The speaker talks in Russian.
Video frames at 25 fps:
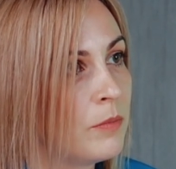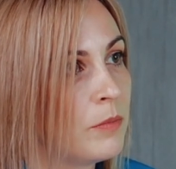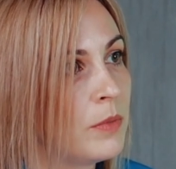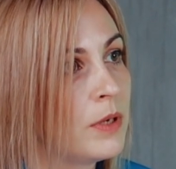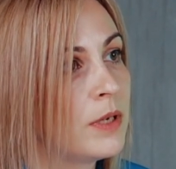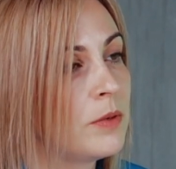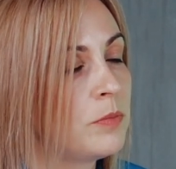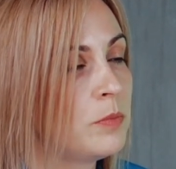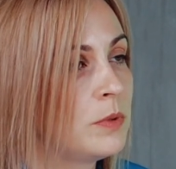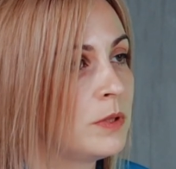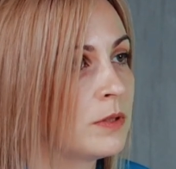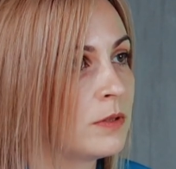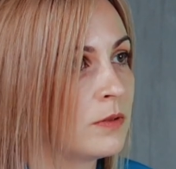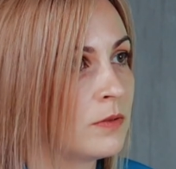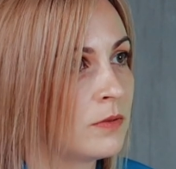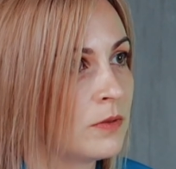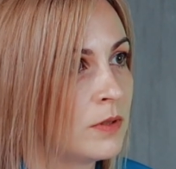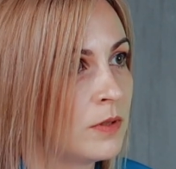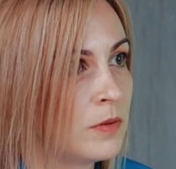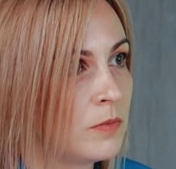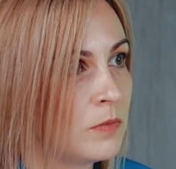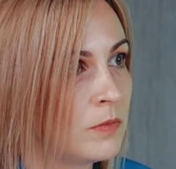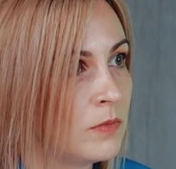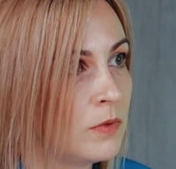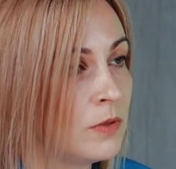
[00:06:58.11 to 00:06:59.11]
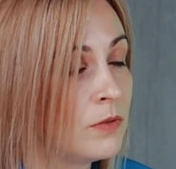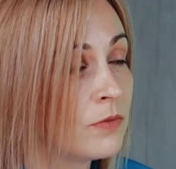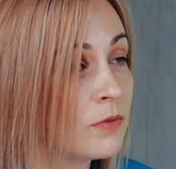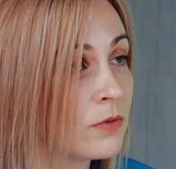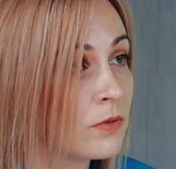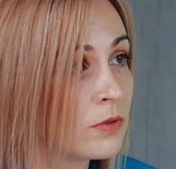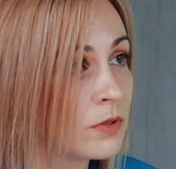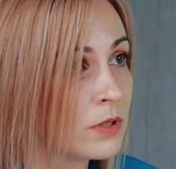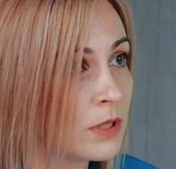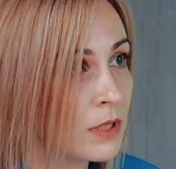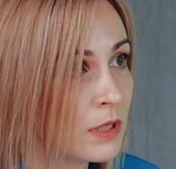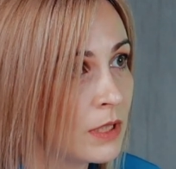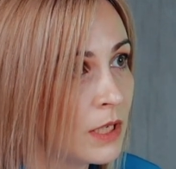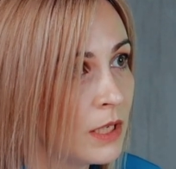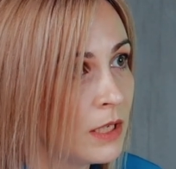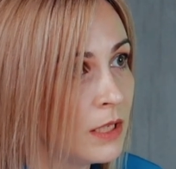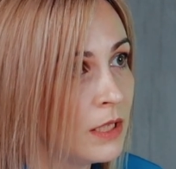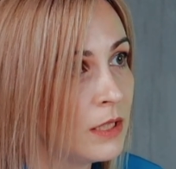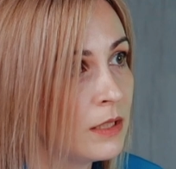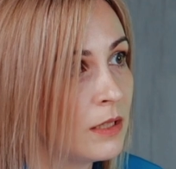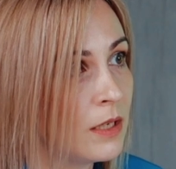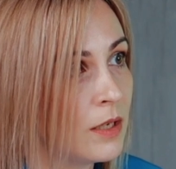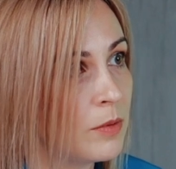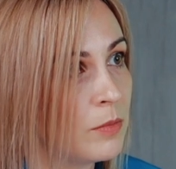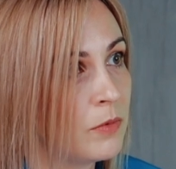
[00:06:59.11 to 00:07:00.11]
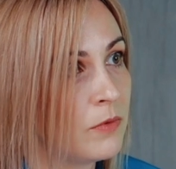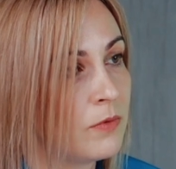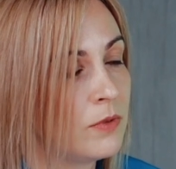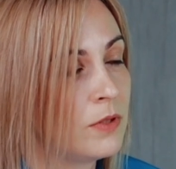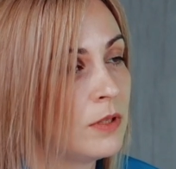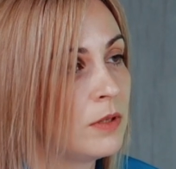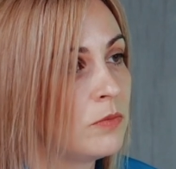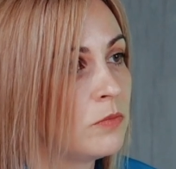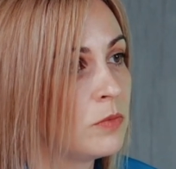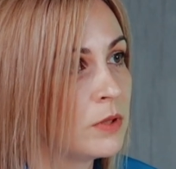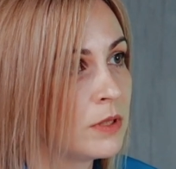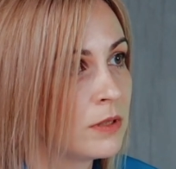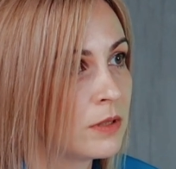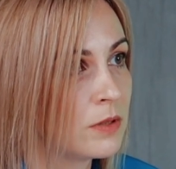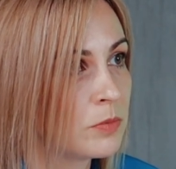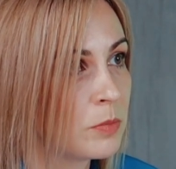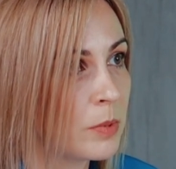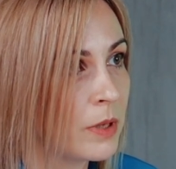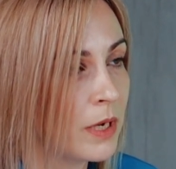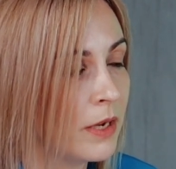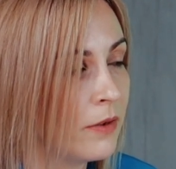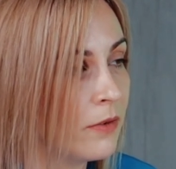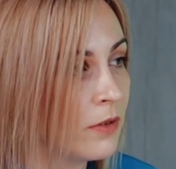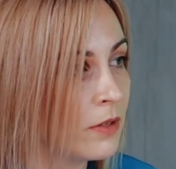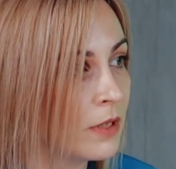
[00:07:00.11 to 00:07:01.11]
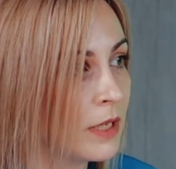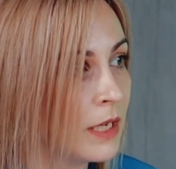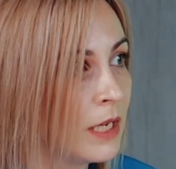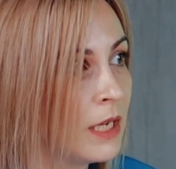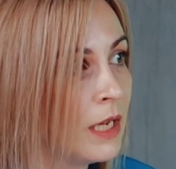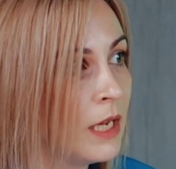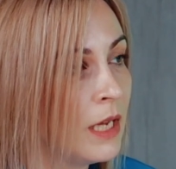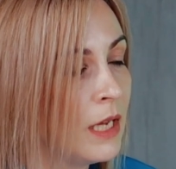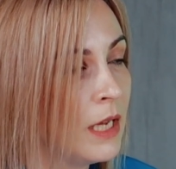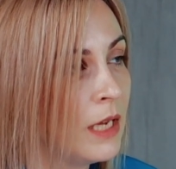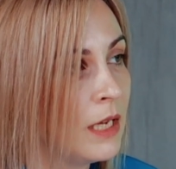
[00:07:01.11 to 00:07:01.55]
мы описываем нефункциональные требования, бизнес-правила